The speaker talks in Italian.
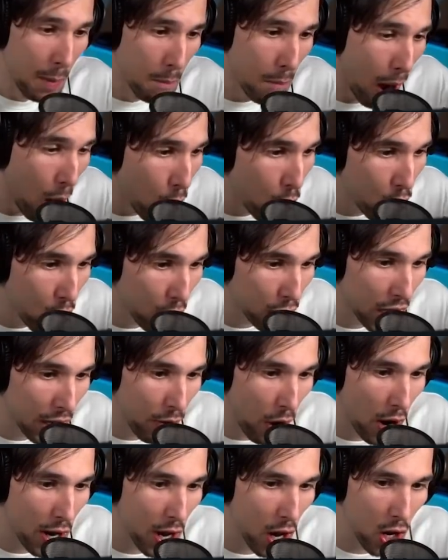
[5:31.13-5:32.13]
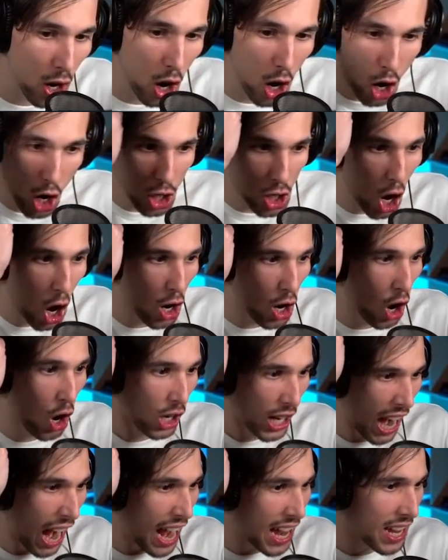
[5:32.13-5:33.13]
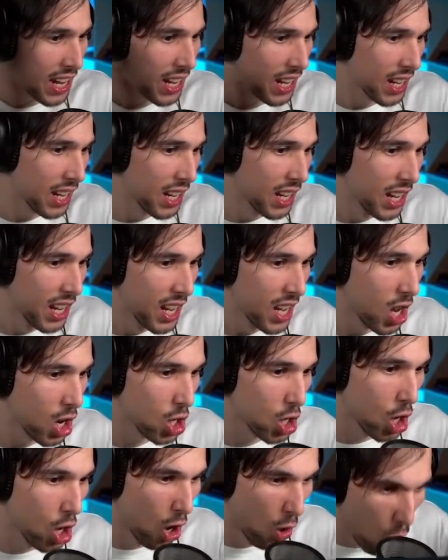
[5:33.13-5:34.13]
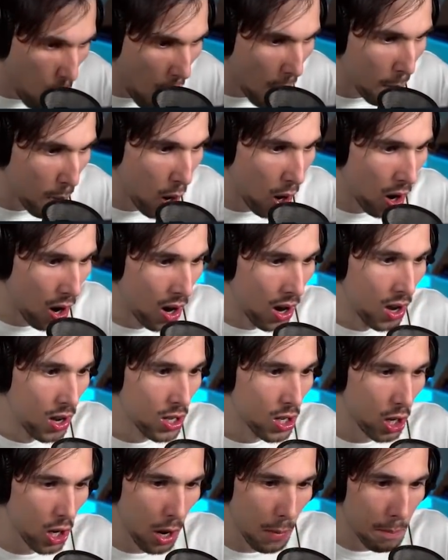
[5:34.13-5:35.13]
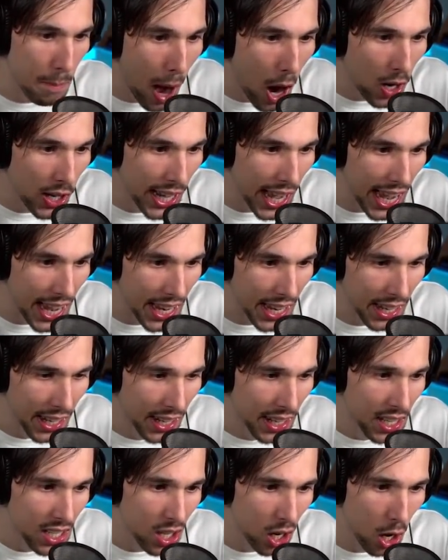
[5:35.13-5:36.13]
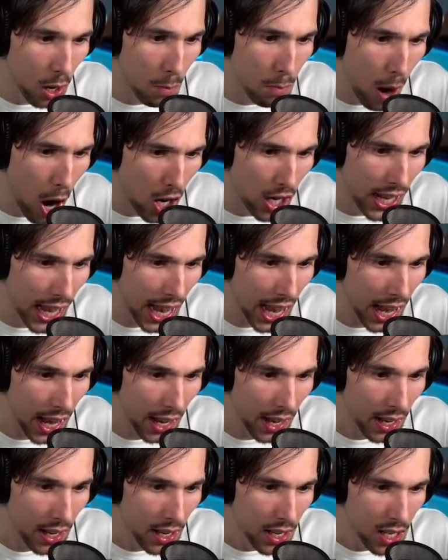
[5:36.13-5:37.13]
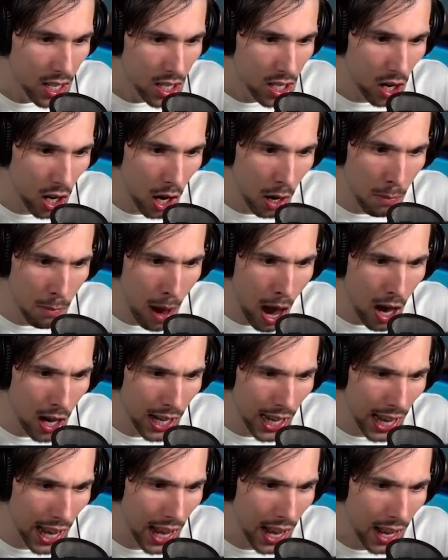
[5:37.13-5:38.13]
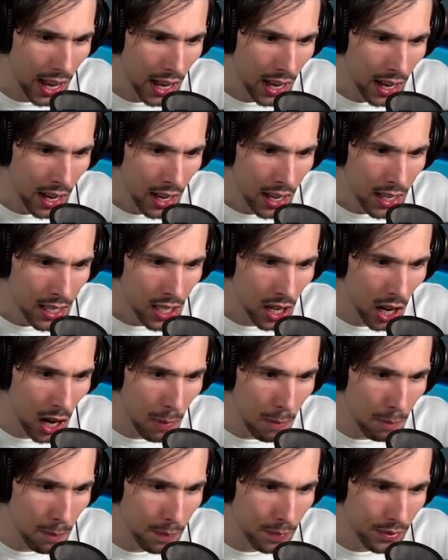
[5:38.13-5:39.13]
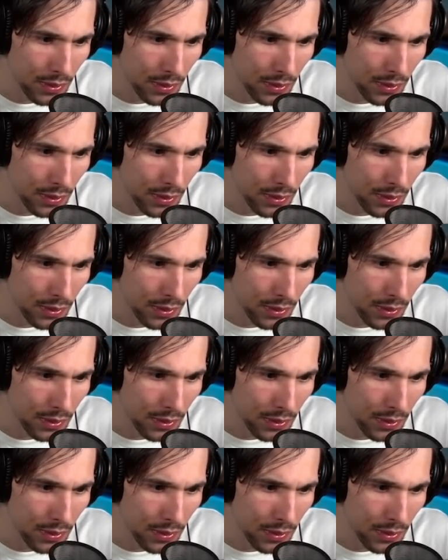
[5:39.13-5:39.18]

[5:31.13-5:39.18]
ma uno di voi io non lo sono, ok? Io sono uomo, sono monkey, sono monkey, sono monkey, sono...